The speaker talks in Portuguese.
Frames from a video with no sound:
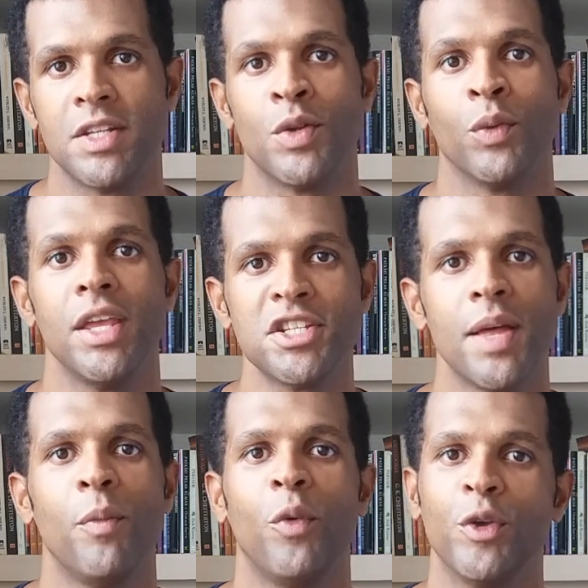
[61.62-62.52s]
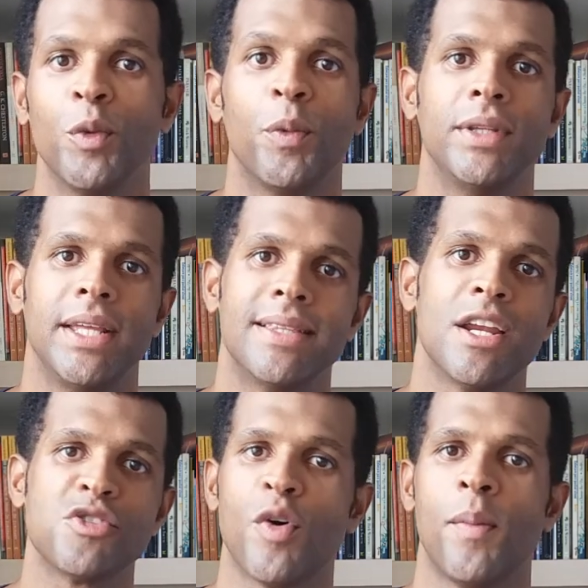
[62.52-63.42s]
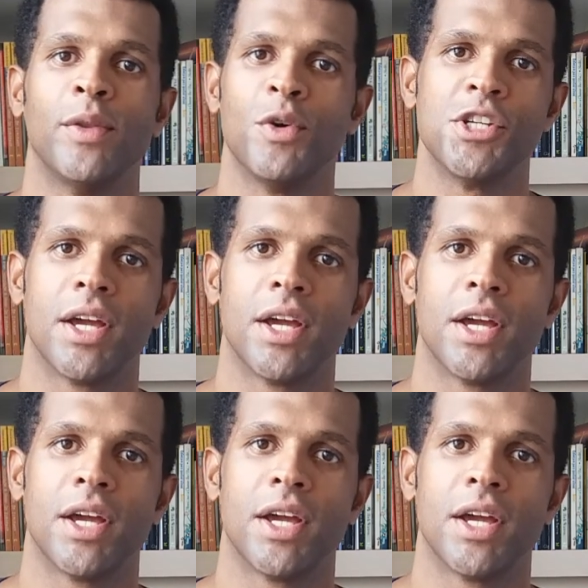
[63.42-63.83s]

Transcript: dão testemunho do poder transformador de